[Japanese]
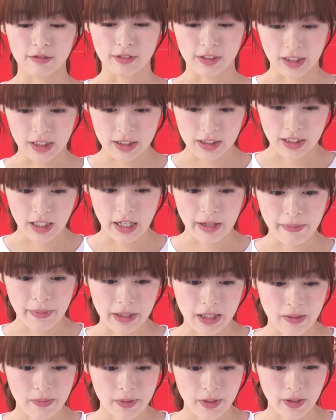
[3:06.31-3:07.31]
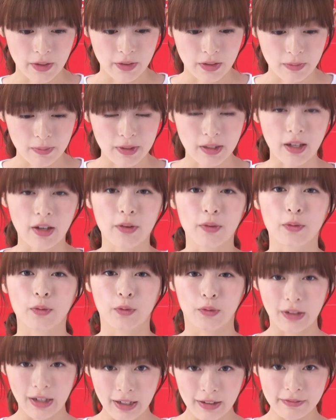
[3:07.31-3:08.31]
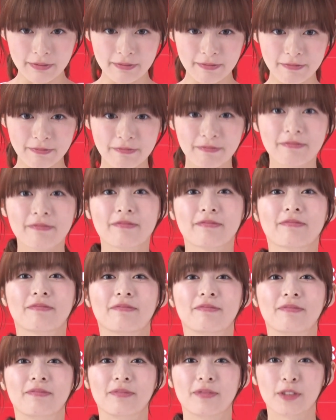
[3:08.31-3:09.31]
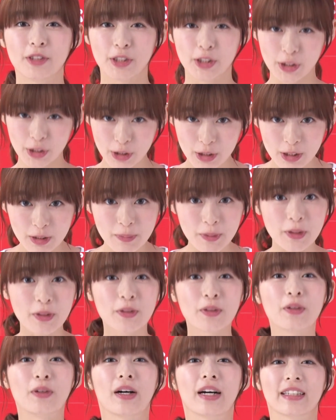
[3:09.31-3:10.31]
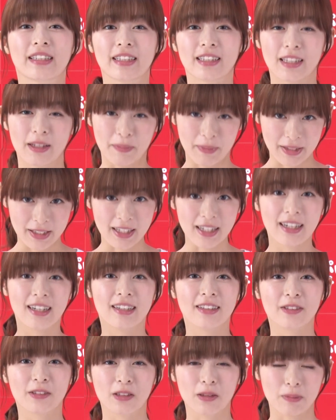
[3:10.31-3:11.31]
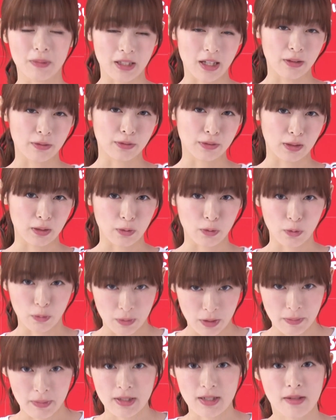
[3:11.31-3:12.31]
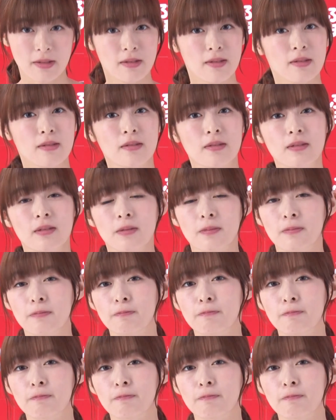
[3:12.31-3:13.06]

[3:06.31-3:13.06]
私が今食べた雪見大福は、じゅうにびょう温めた雪見大福だと思います。